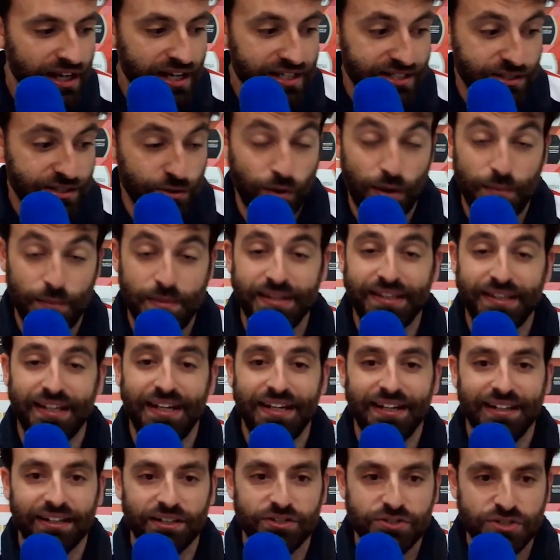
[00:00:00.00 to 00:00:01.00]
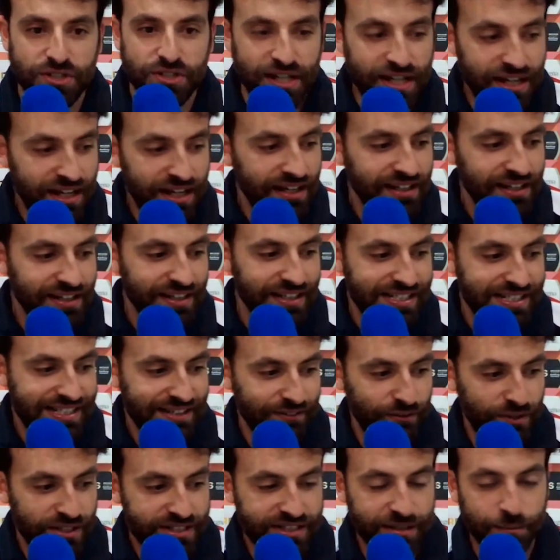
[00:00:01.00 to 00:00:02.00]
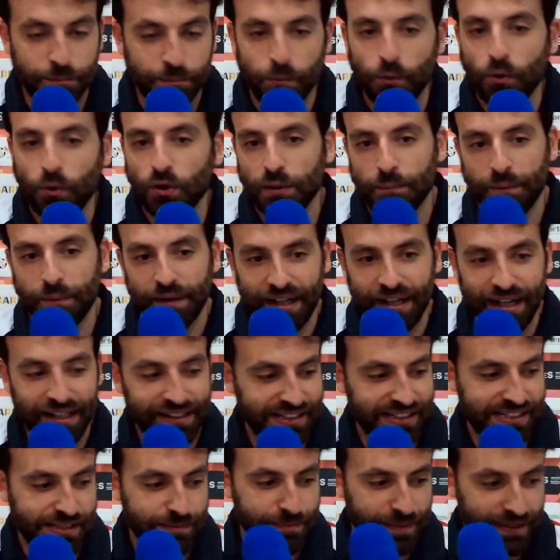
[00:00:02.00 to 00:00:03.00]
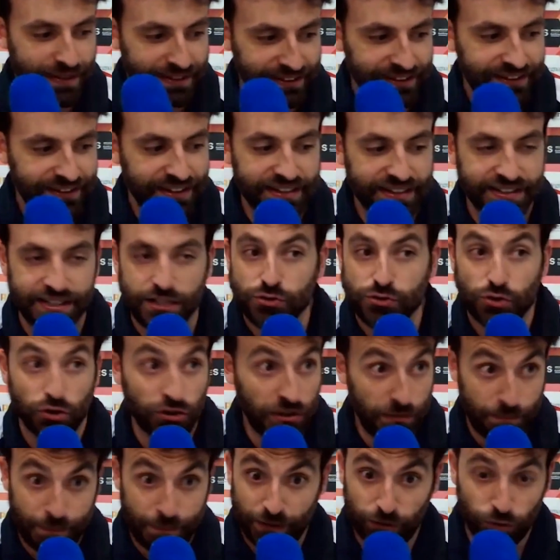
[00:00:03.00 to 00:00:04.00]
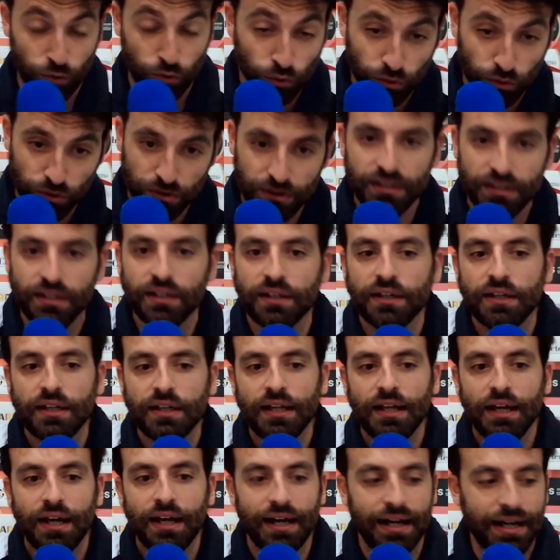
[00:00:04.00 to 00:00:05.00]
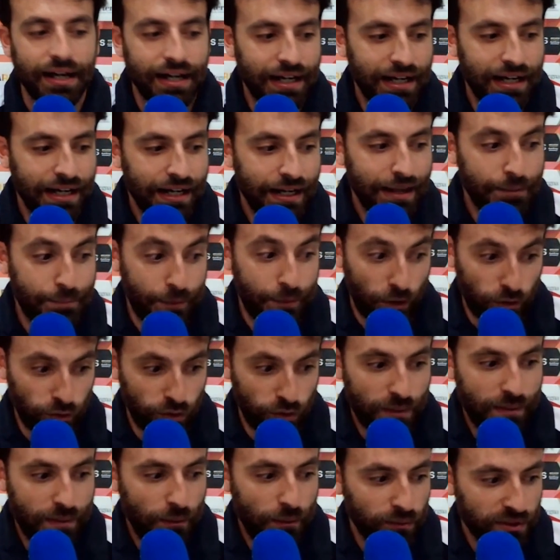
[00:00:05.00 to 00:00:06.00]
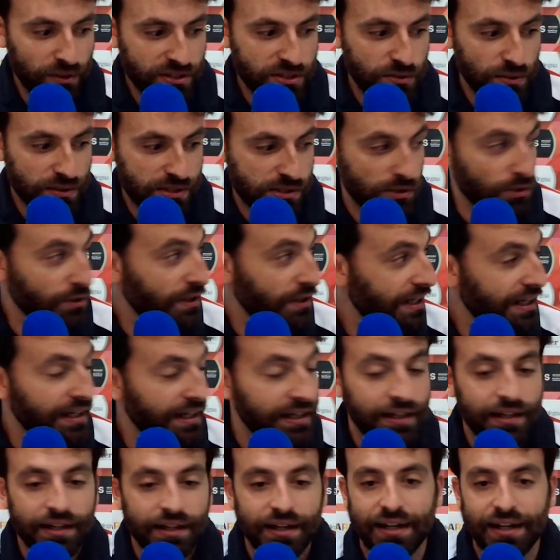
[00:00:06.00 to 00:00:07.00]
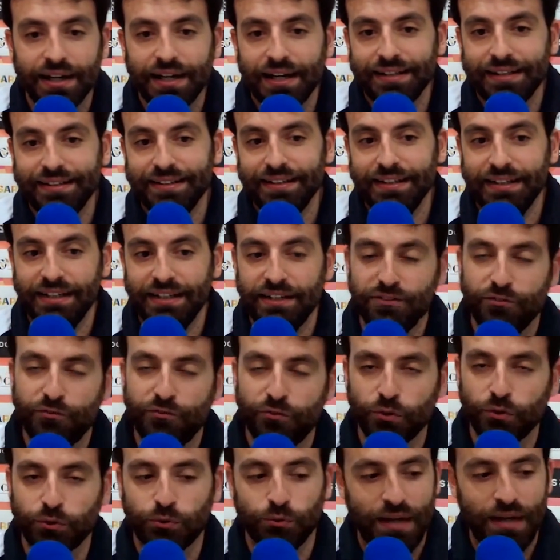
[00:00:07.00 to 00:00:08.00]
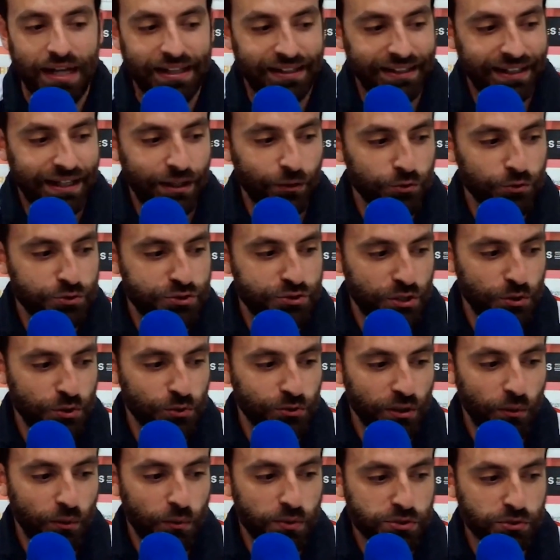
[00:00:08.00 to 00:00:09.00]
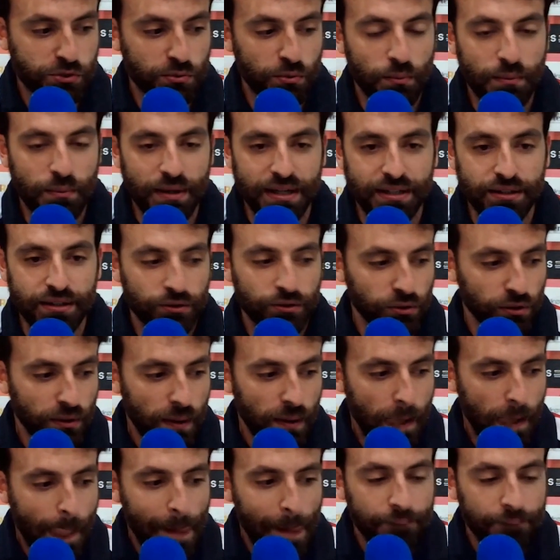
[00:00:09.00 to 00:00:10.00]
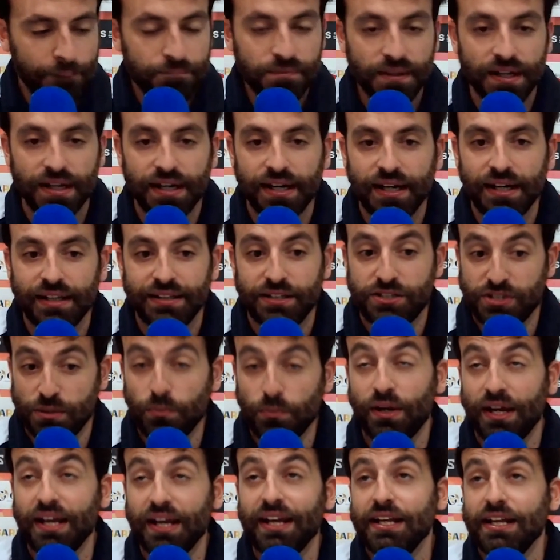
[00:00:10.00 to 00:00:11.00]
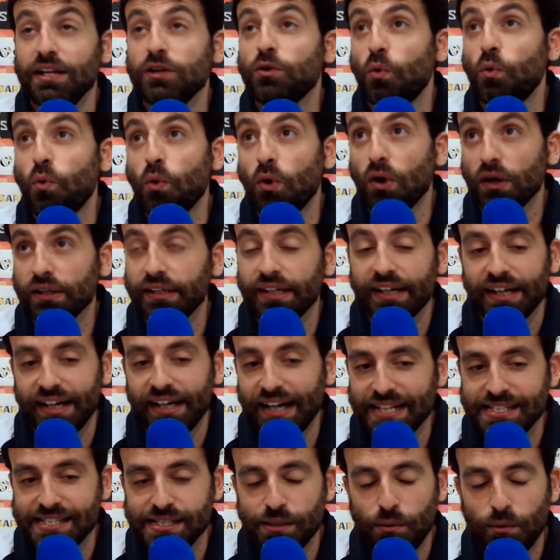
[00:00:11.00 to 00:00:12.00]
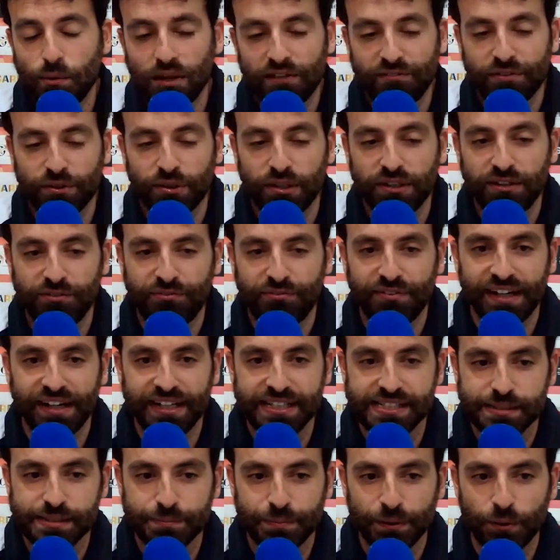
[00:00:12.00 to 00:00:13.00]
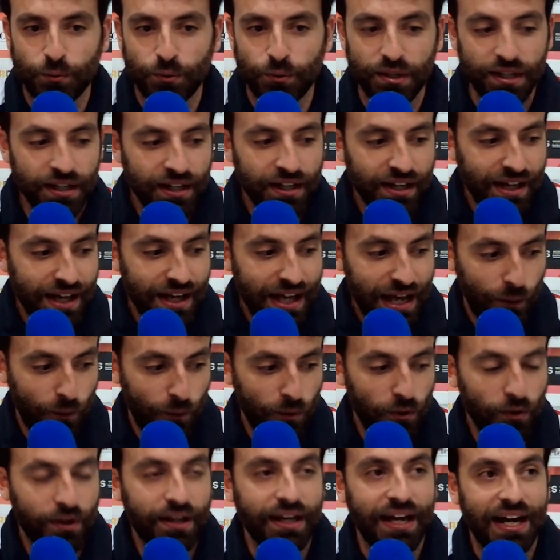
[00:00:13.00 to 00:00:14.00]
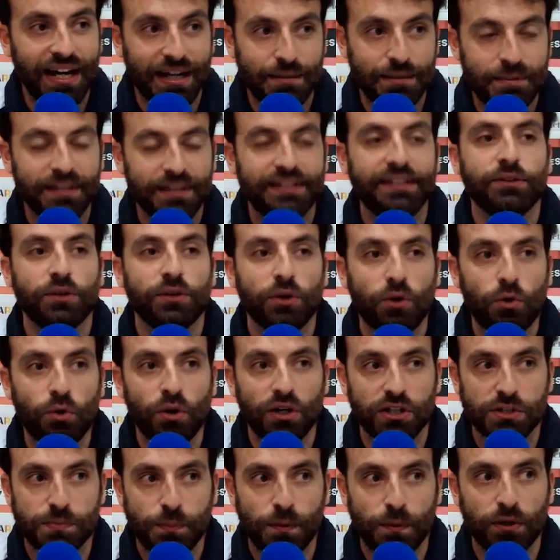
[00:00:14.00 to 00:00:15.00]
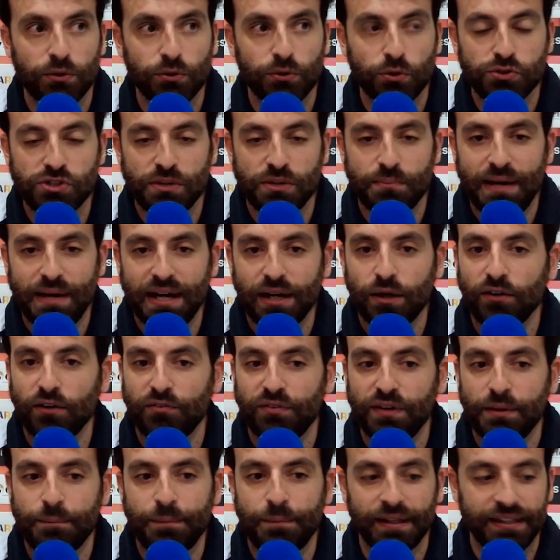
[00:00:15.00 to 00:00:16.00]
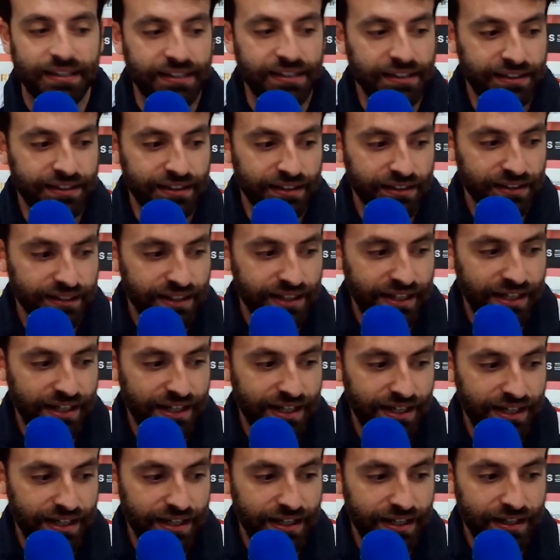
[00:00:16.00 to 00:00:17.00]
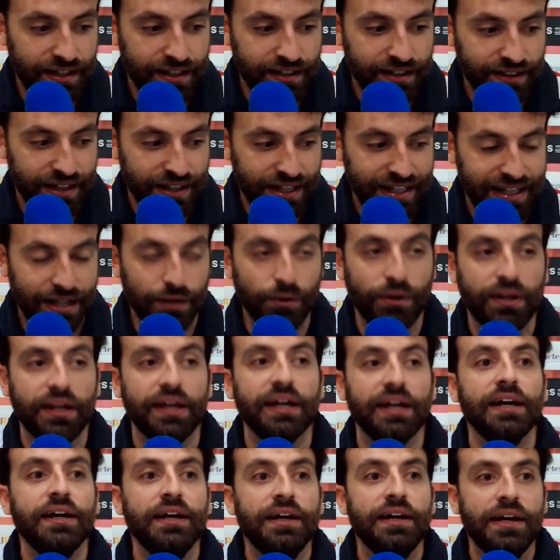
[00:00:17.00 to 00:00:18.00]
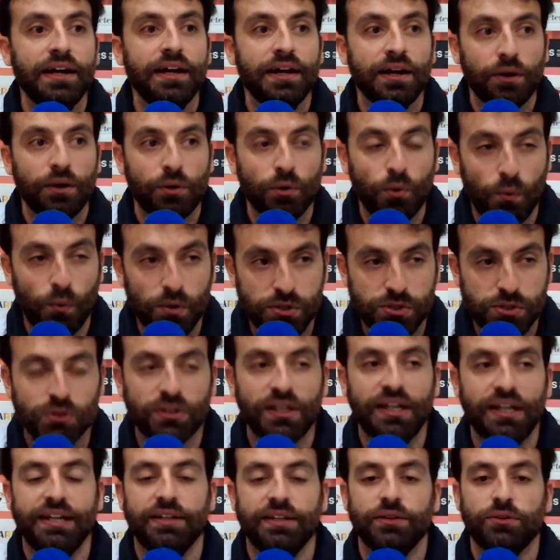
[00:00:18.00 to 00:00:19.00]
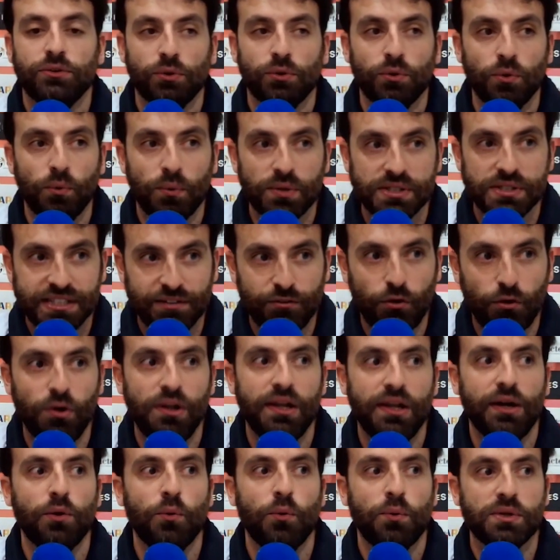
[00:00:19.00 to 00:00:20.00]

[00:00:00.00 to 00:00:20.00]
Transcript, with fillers: sicuramente le energie iniziano ad essere poche perché è la terza partita in sei giorni per tutti, eh, però noi abbiamo una situazione eh, di infortunati che non ci aiuta in questo momento. Eh, diciamo che il cuore dei ragazzi è quello che ha fatto la differenza, per cui è quello che ha ribadito ancora in spogliatoio Gianmarco a fine partita. E, è chiaro che con questo talento, con questa voglia, con